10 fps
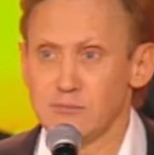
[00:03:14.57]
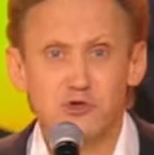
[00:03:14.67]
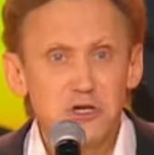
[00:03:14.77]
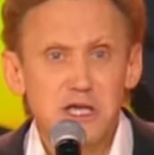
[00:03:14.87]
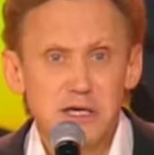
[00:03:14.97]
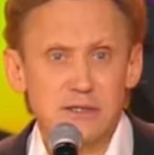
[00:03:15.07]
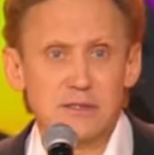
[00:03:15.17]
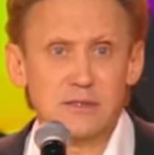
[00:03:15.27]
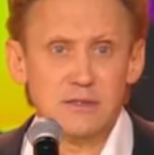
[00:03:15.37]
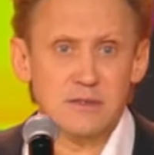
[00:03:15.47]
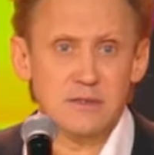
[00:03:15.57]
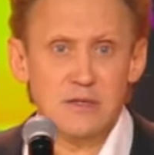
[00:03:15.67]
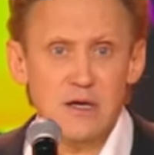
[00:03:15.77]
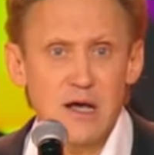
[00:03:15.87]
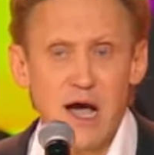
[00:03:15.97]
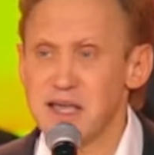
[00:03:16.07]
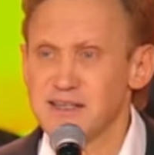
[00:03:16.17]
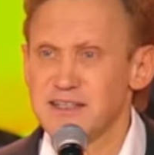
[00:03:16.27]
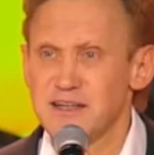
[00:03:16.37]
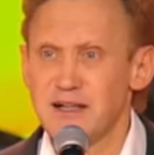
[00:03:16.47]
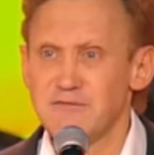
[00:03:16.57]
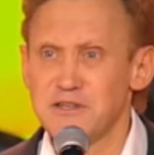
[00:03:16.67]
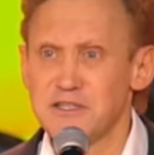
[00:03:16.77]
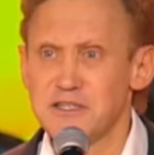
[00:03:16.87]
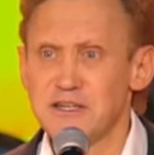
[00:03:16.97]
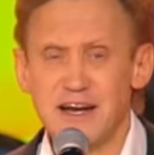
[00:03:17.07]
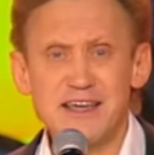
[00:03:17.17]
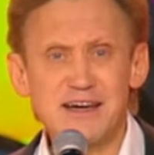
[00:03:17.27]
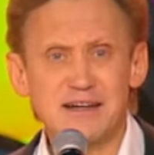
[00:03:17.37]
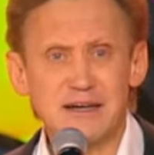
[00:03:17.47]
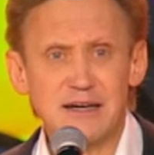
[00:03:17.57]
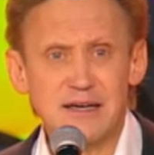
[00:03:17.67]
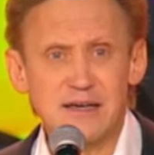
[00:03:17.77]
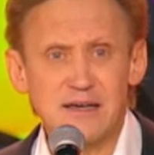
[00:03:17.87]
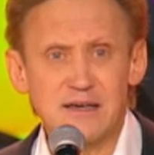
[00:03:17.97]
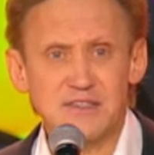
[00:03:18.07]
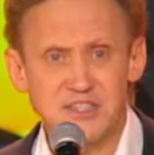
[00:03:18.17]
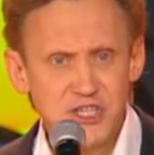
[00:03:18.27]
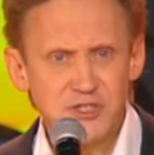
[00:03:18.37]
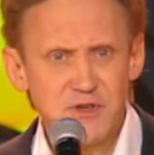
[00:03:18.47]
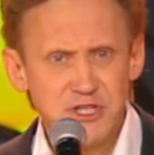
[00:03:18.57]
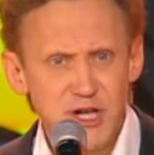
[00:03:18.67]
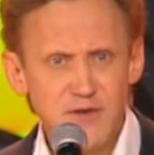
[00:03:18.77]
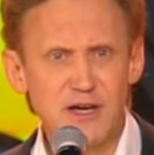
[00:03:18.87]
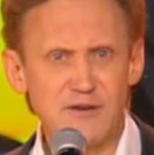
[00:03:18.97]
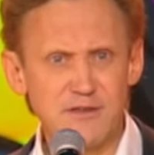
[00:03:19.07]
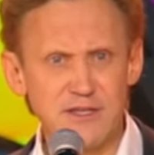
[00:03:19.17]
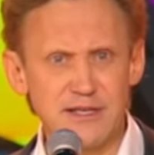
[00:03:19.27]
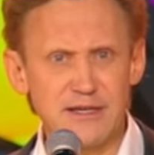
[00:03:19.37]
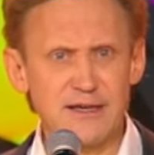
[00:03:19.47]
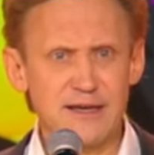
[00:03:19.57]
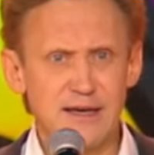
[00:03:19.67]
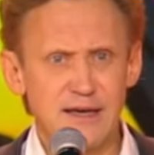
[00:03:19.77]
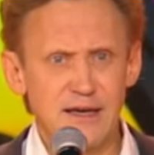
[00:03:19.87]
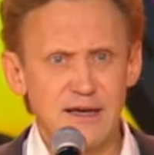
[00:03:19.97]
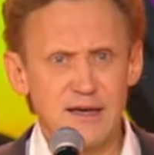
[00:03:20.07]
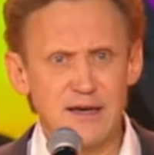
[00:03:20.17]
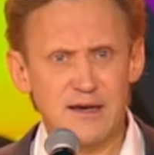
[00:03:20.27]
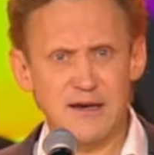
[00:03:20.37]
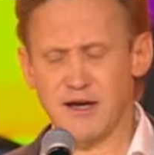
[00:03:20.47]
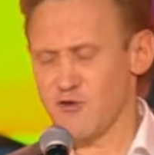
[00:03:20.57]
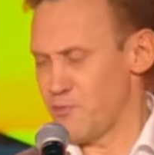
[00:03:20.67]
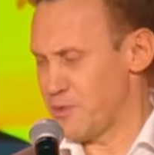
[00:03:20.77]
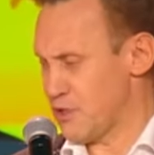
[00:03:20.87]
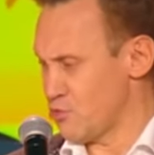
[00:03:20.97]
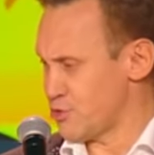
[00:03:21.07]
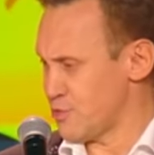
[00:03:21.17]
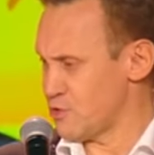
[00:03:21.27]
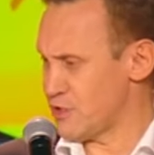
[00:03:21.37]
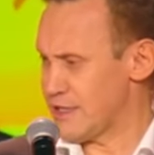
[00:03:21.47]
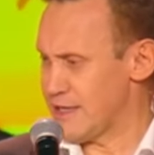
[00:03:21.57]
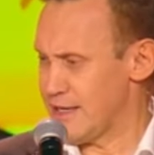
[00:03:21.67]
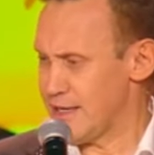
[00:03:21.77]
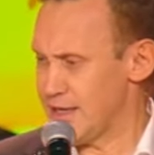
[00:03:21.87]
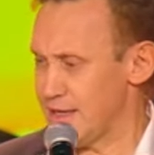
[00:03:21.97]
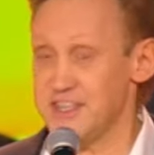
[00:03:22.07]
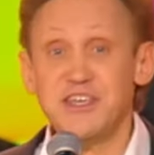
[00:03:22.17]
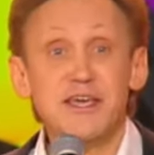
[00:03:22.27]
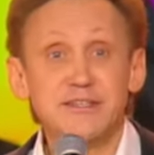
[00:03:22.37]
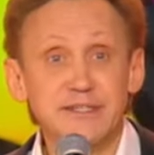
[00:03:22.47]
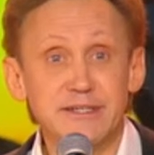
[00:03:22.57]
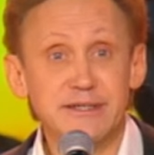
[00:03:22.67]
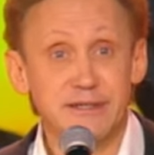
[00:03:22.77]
Мужики, а я слыхал, в этих краях снежного человека видели. Как его по-научному-то? Ети.